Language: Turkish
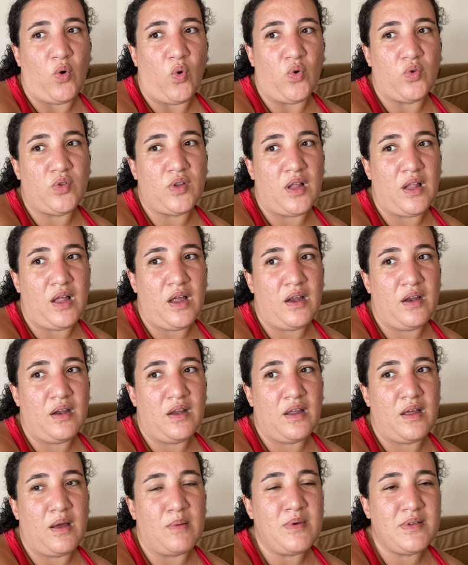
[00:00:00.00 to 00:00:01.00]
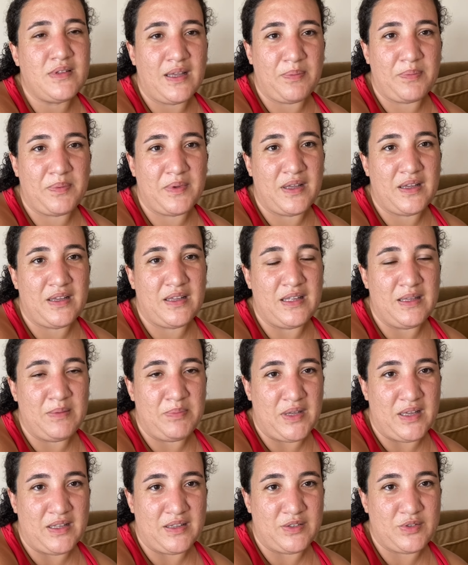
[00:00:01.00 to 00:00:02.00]
Odalar ama tek bir iyi
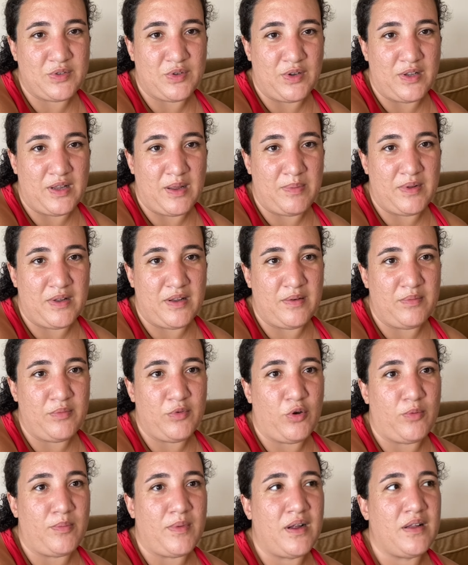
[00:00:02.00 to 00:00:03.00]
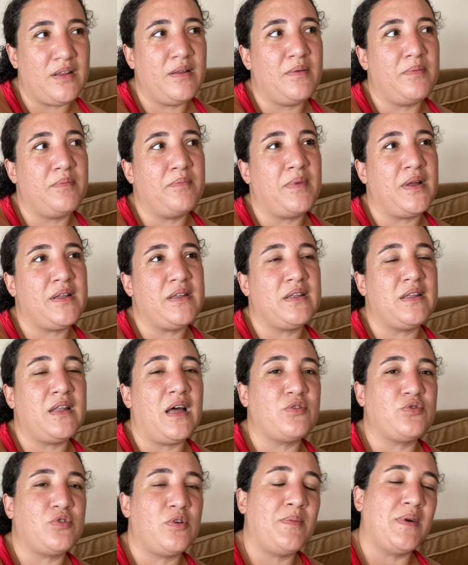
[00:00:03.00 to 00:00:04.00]
bir yanı söyleyebilirim. Normalde ben
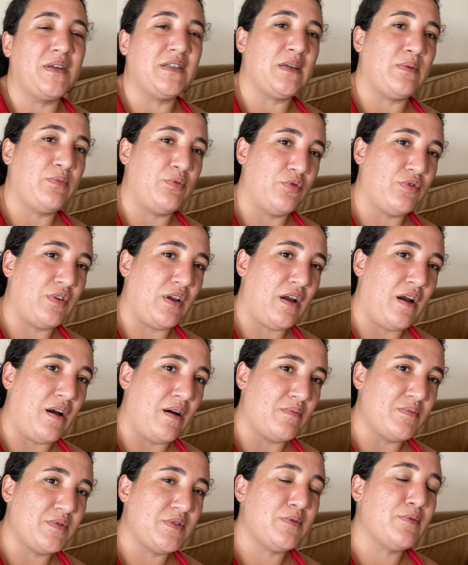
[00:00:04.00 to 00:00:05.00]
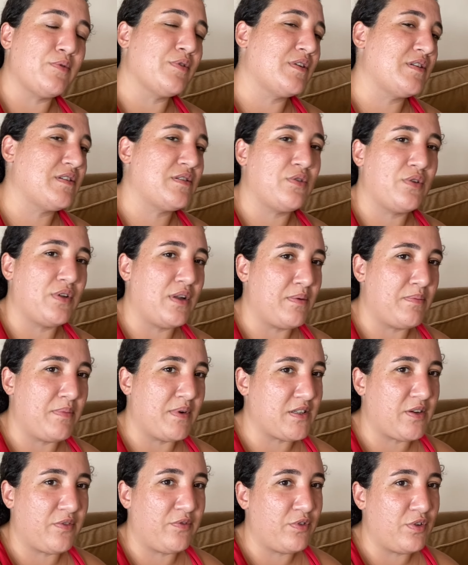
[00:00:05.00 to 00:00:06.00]
daha sonra başka bir yurtta kalmıştım. Onu da söylerim
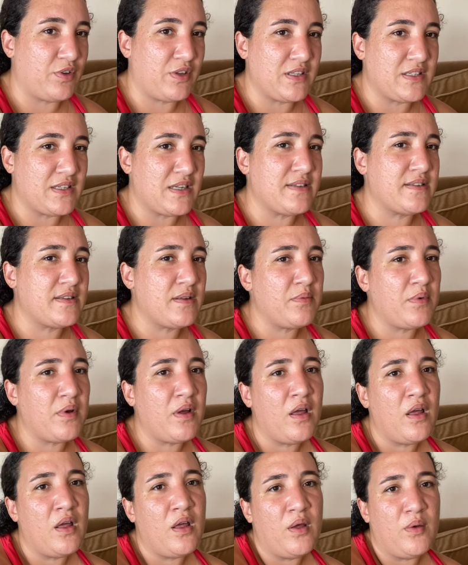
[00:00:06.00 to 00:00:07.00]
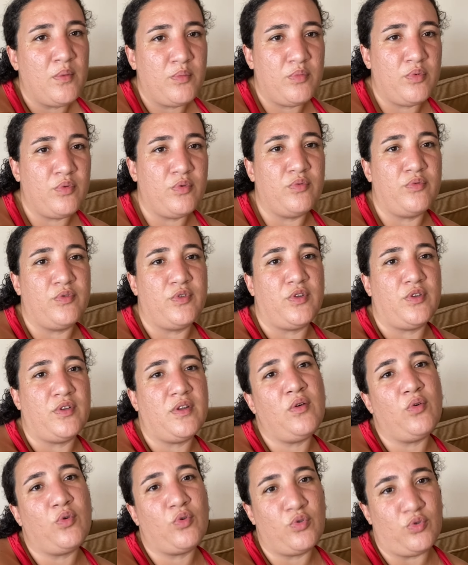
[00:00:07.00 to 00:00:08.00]
başka bir videoda içerisinde ama bu
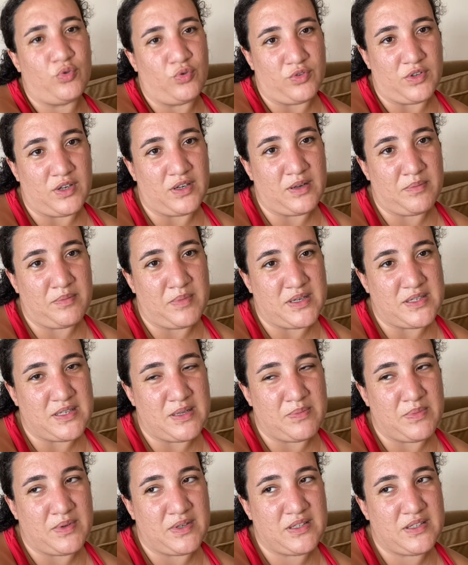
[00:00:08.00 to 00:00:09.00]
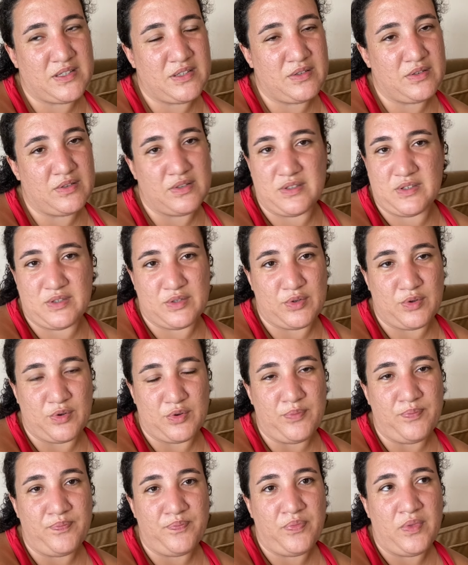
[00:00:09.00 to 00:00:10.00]
videoda okul yurtlarından bahsetmek ist istiyorum.